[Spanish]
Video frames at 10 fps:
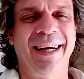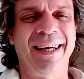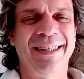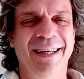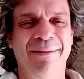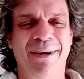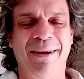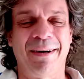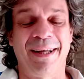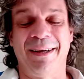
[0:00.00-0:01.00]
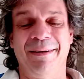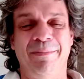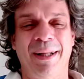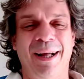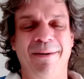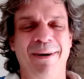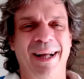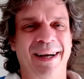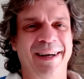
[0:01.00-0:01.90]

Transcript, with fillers: Así que bueno, la verdad que espectacular.